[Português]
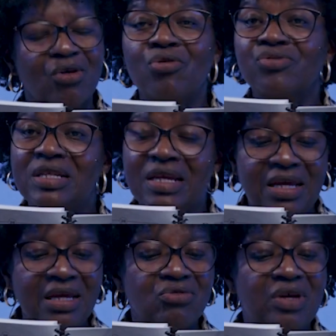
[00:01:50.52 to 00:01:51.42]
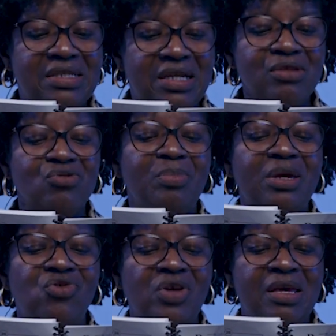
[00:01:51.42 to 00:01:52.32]
Considerando a
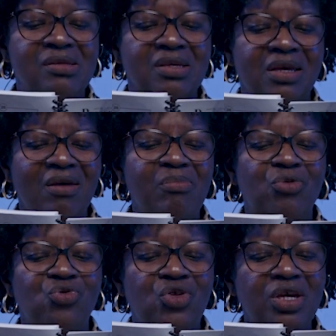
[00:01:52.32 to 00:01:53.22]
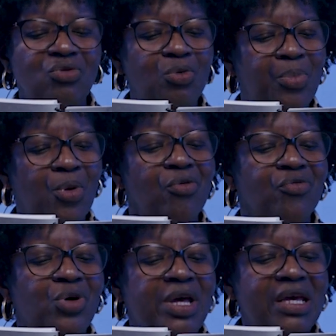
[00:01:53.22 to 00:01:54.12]
desobediência e rebeldia do
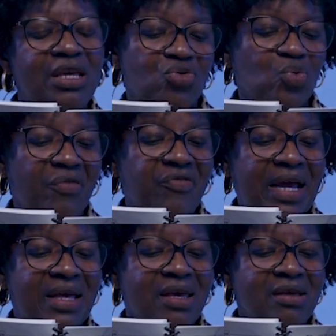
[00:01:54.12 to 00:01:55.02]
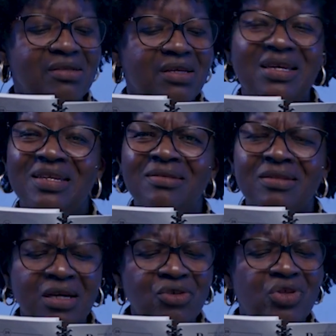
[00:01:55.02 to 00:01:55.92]
povo e sua fraqueza e
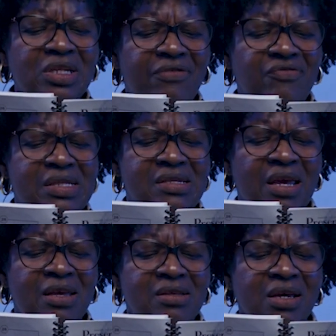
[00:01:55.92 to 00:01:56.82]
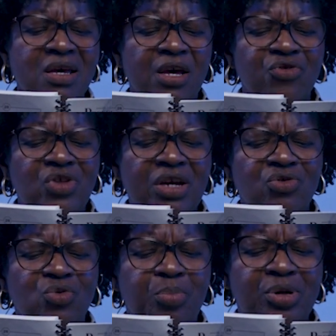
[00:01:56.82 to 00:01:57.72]
gritante deficiência
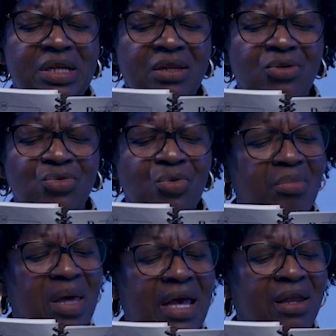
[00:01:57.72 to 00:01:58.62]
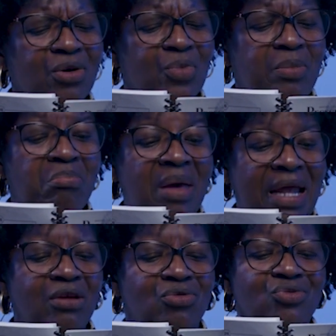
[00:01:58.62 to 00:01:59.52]
diante do poderio numérico e
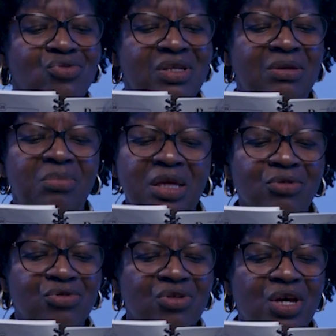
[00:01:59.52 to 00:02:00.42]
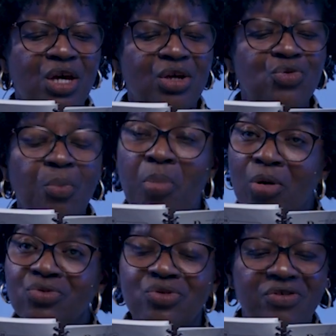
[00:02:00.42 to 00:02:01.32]
bélico dos inimigos, do
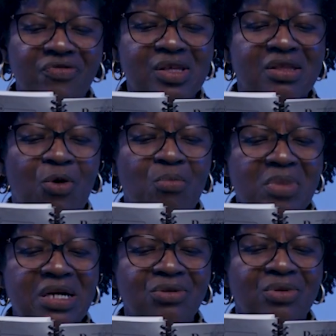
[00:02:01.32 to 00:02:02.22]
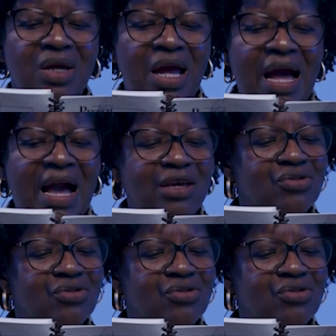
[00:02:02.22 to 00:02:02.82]
ponto de vista humano, a